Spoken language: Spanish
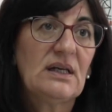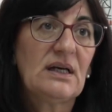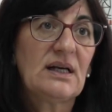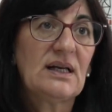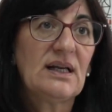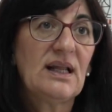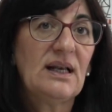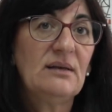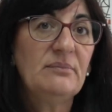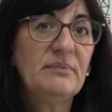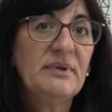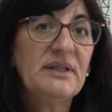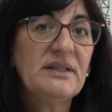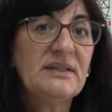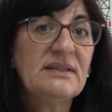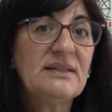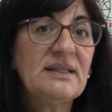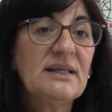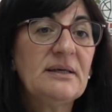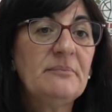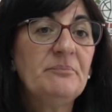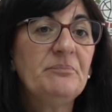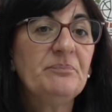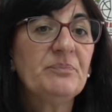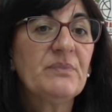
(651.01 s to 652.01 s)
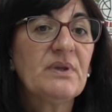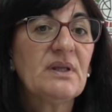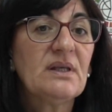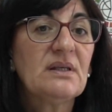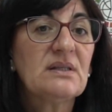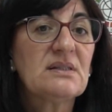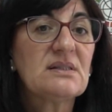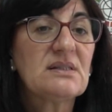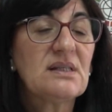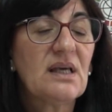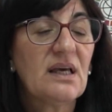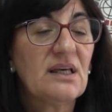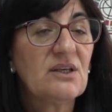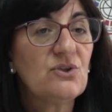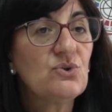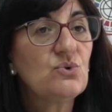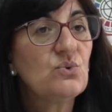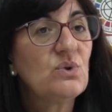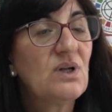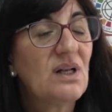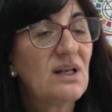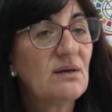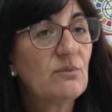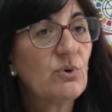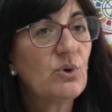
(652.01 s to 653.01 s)
Realmente se ha
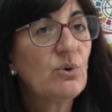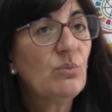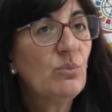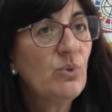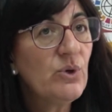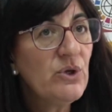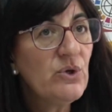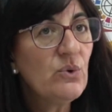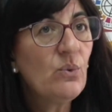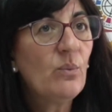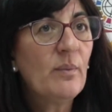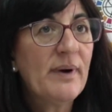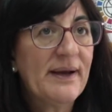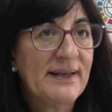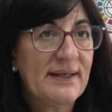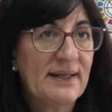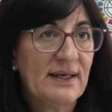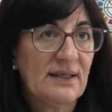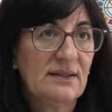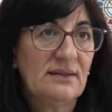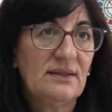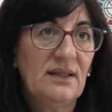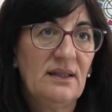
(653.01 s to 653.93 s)
hecho una labor muy humana